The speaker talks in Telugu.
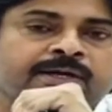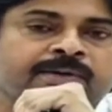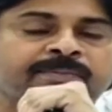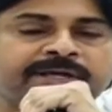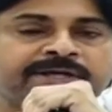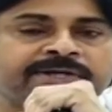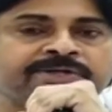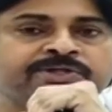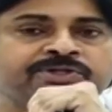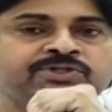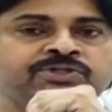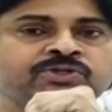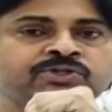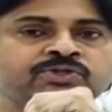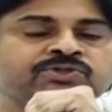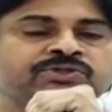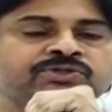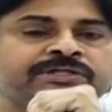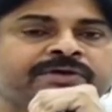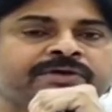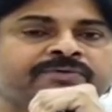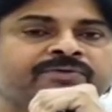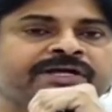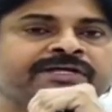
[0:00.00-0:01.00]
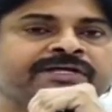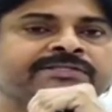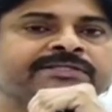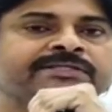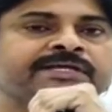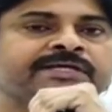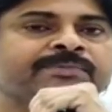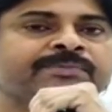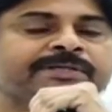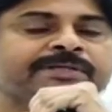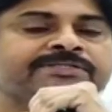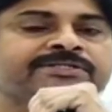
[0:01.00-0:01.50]
మన ఇష్యూస్
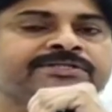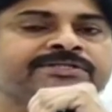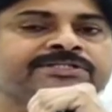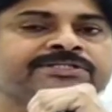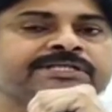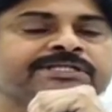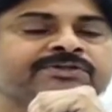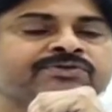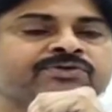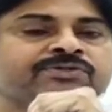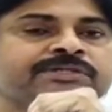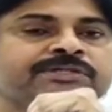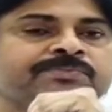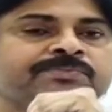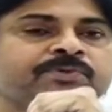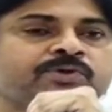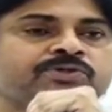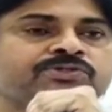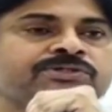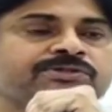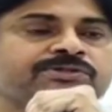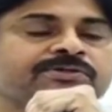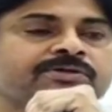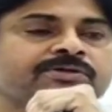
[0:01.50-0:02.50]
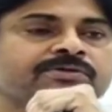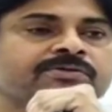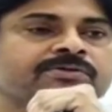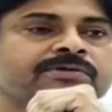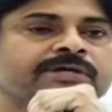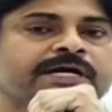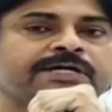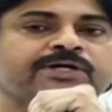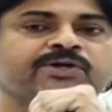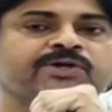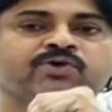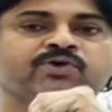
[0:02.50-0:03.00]
ఎవడైతే మద్య నిషేధం అని చెప్పి వచ్చినోడు
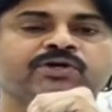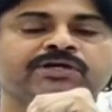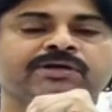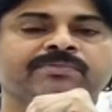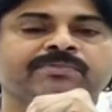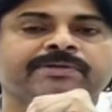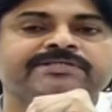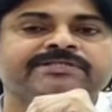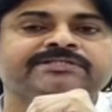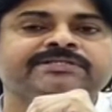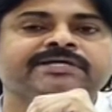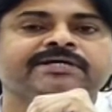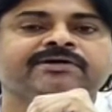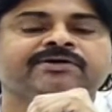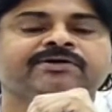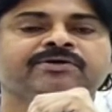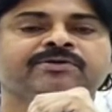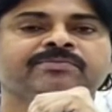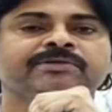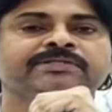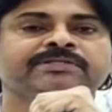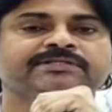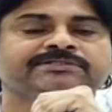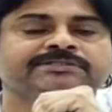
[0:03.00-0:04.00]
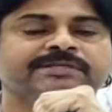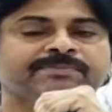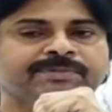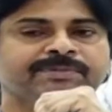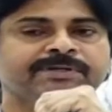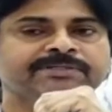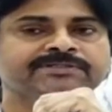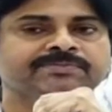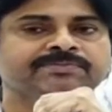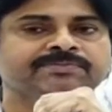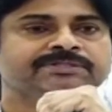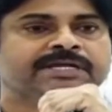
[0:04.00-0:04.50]
అడ్డగోలుగా మధ్య మీద
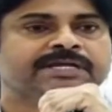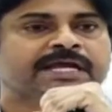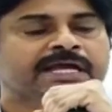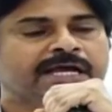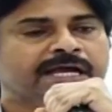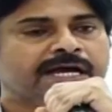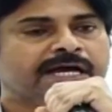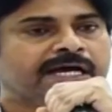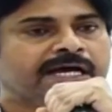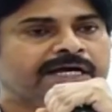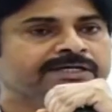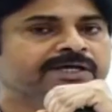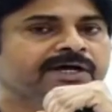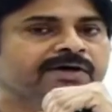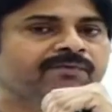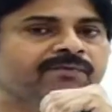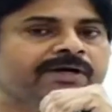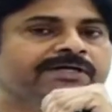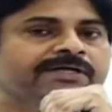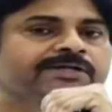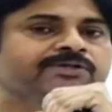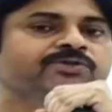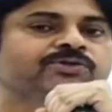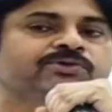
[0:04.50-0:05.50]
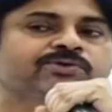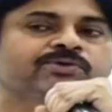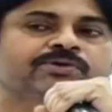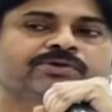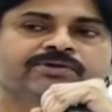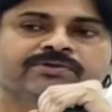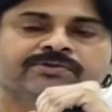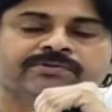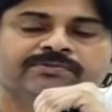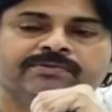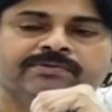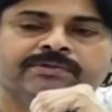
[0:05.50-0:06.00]
సంపాదన అని వాళ్ళని
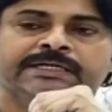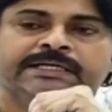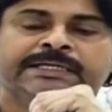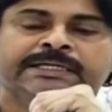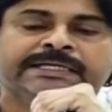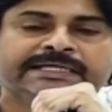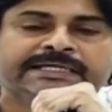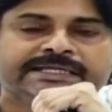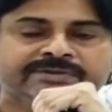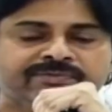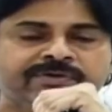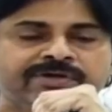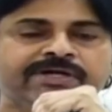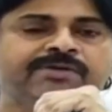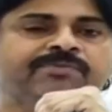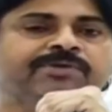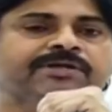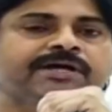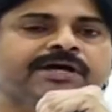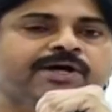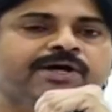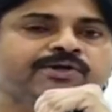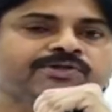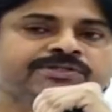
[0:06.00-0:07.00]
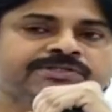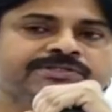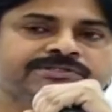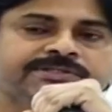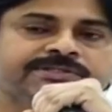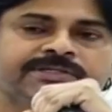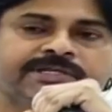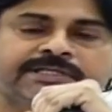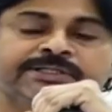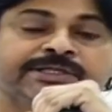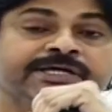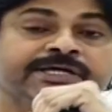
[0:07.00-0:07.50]
ఎదుర్కోవటం ఇవన్నీ మీరు
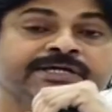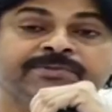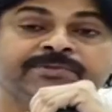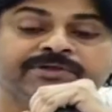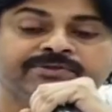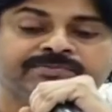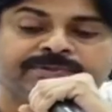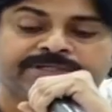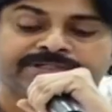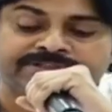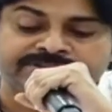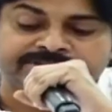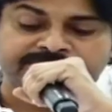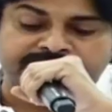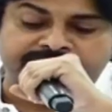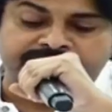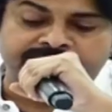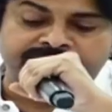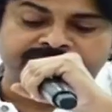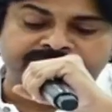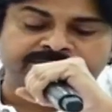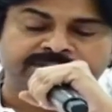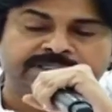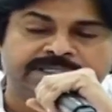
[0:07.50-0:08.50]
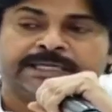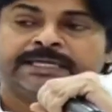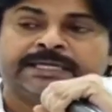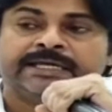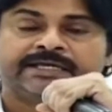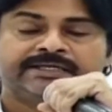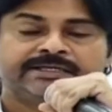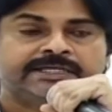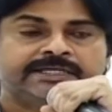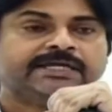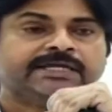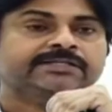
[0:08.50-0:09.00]
ఆలోచించండి అందుకని మీరు ప్రత్యేకించి
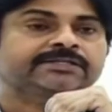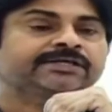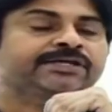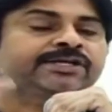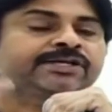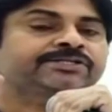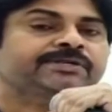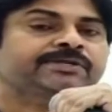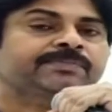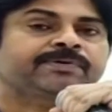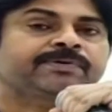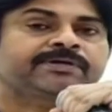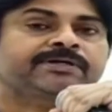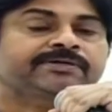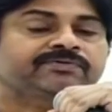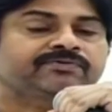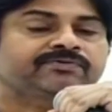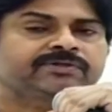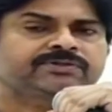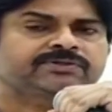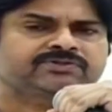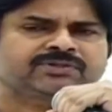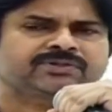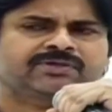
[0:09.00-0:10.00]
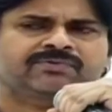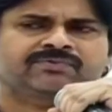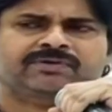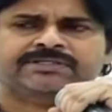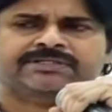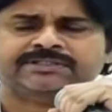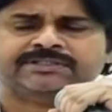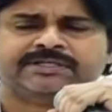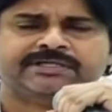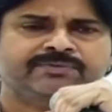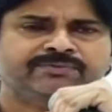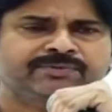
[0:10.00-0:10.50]
నేను అందుకని చెప్పాను ఇవి
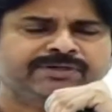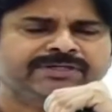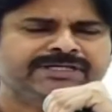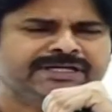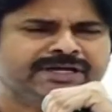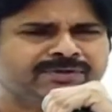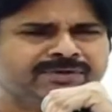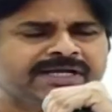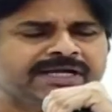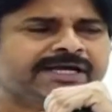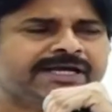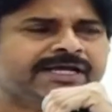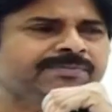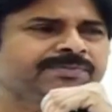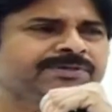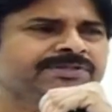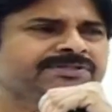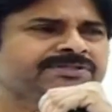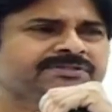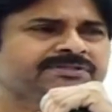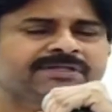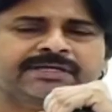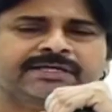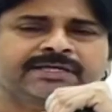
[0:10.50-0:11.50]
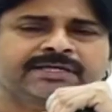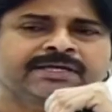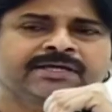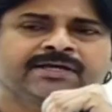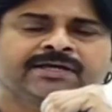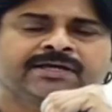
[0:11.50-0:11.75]
వరుసగానే వింటా నాకు అనిపించింది